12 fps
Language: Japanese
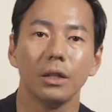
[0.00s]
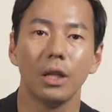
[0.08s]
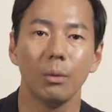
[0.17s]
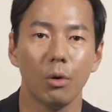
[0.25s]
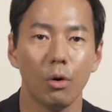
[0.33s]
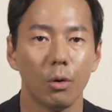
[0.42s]

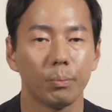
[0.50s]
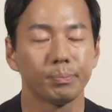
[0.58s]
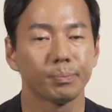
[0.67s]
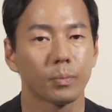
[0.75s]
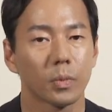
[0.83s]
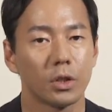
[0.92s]
でも
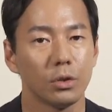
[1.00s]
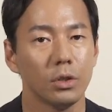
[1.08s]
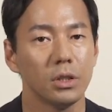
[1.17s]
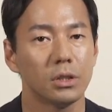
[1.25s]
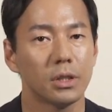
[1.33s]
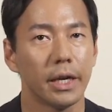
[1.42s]

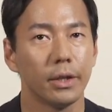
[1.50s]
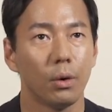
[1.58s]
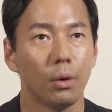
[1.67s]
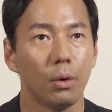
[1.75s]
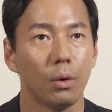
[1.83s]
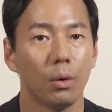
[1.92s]
11歳
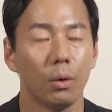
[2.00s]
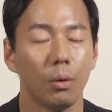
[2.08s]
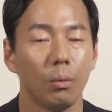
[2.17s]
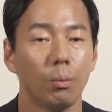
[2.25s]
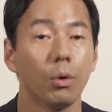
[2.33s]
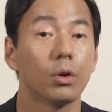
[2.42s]
の
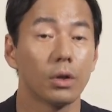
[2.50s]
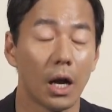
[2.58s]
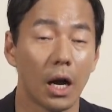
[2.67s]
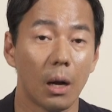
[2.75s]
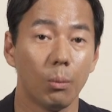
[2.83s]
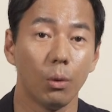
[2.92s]
僕
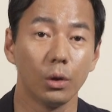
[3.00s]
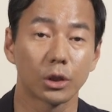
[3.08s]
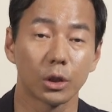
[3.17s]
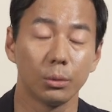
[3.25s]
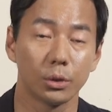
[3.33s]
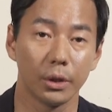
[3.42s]
が申し
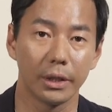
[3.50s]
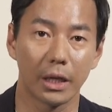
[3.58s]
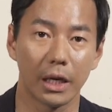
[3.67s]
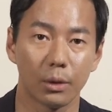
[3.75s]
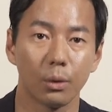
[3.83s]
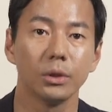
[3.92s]
込み書に
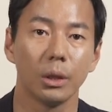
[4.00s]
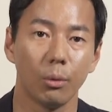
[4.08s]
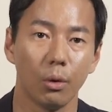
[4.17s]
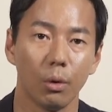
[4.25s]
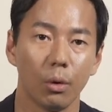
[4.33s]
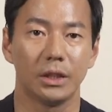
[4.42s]
書き込んで
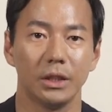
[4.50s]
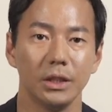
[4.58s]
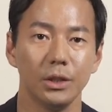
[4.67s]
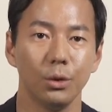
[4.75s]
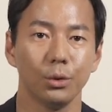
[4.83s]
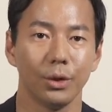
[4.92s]
も
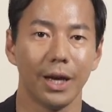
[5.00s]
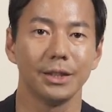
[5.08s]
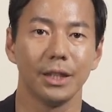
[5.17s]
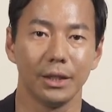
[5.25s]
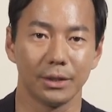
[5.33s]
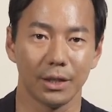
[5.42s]
信用度ない
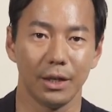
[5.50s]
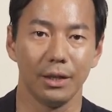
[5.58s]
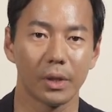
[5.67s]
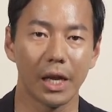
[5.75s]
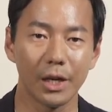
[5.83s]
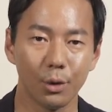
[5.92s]
じゃないですか
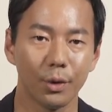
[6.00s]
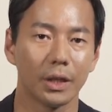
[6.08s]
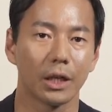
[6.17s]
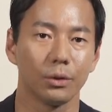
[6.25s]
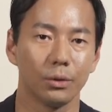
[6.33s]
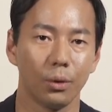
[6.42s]
何を言われ
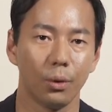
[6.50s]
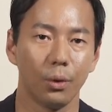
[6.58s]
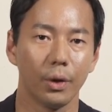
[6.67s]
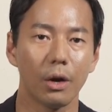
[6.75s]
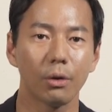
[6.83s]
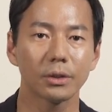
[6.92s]
たかというと
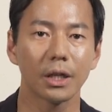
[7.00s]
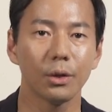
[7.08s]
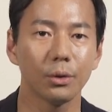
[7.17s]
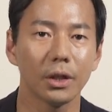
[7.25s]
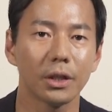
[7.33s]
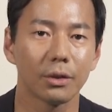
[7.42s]
親御さん
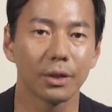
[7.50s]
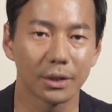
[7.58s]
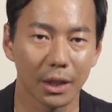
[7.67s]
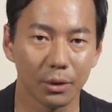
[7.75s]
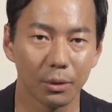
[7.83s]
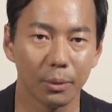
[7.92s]
呼んできてくだ
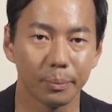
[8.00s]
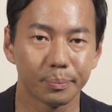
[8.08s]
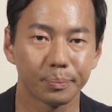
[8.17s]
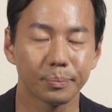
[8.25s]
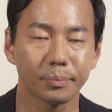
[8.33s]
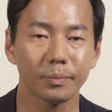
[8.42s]
さい
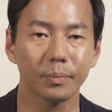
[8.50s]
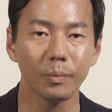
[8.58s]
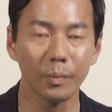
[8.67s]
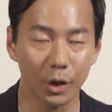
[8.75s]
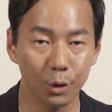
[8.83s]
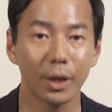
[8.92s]

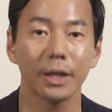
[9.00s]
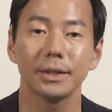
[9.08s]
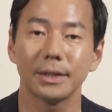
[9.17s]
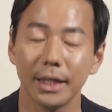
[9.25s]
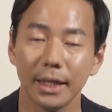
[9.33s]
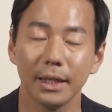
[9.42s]
というわけで
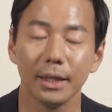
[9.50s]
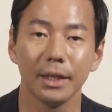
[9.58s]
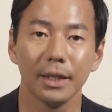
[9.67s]
すね